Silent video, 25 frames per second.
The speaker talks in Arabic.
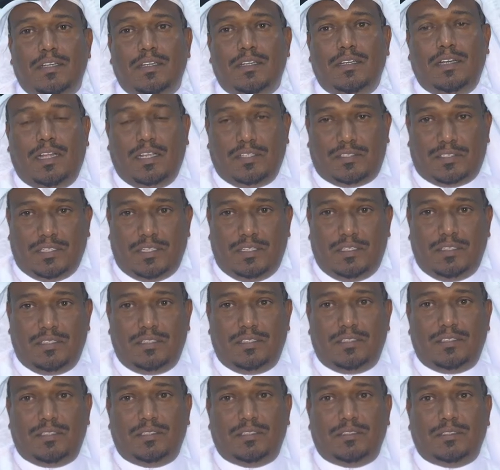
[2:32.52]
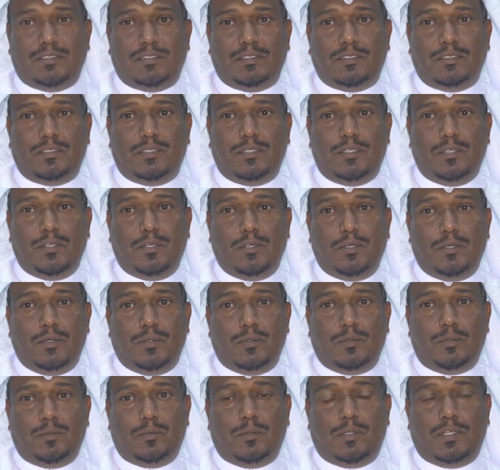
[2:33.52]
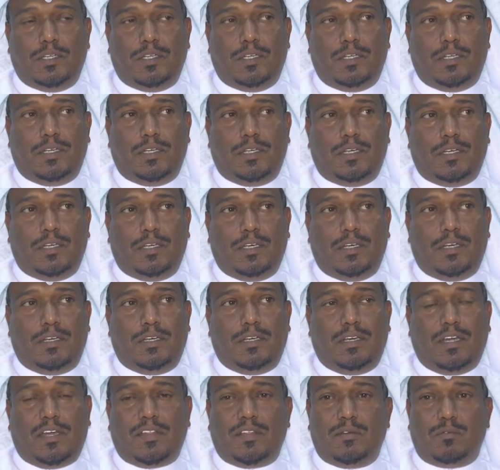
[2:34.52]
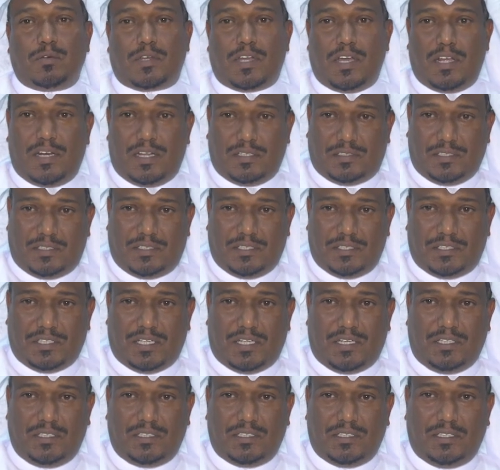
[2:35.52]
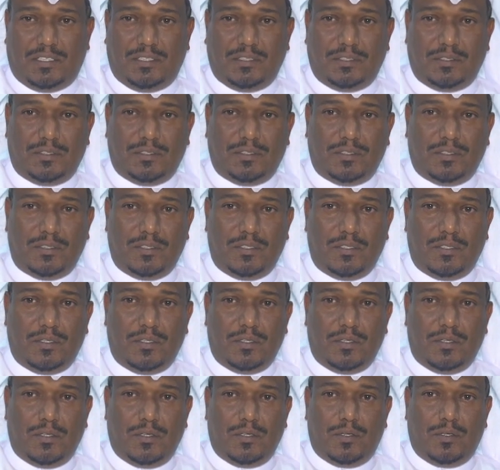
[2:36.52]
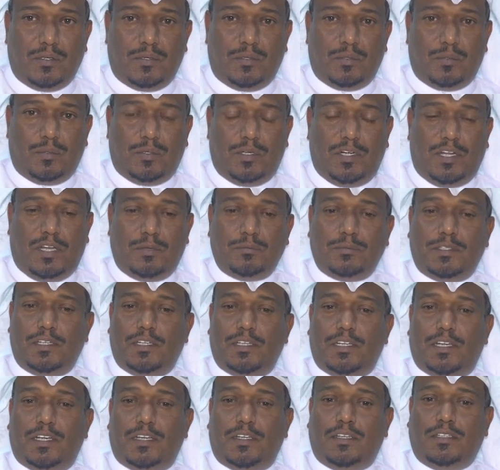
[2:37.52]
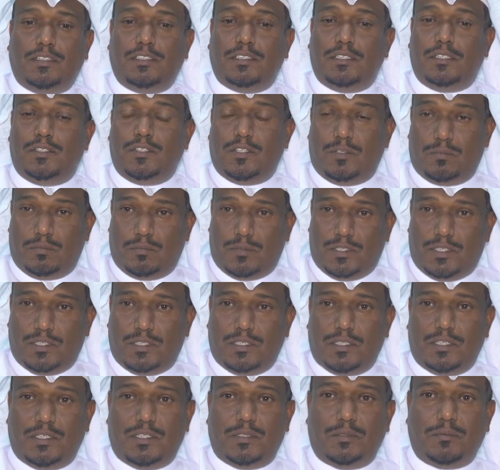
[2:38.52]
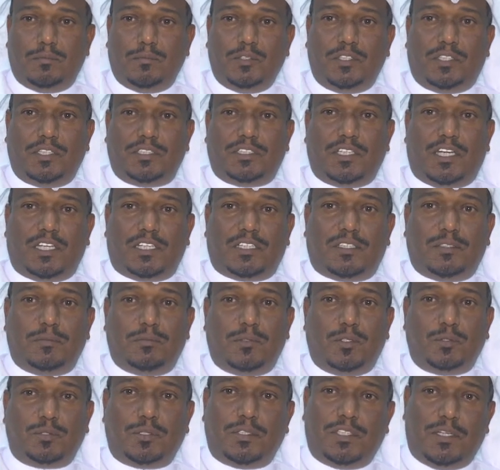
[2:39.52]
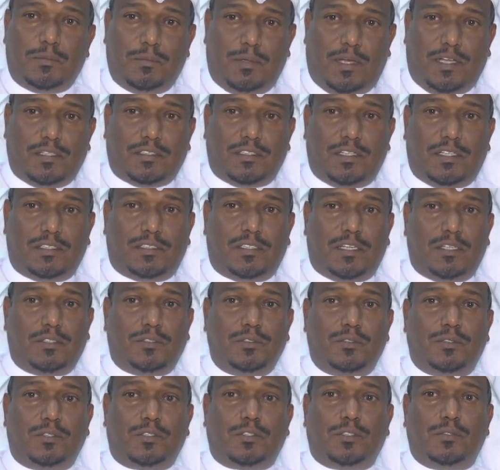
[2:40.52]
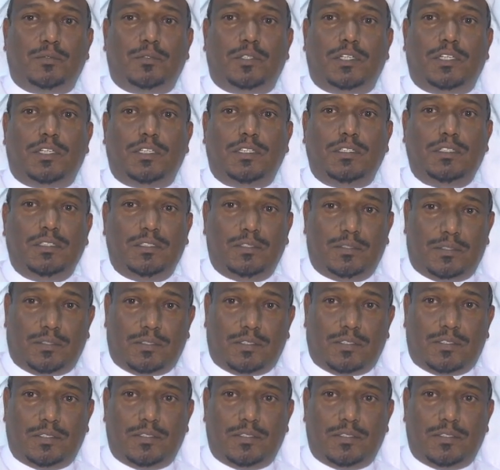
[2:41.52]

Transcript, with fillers: العسل واخذ الوكالات التجاريه والحمد لله عندي اليوم آه، منتجات موجوده بمحطات ادنوك واينوك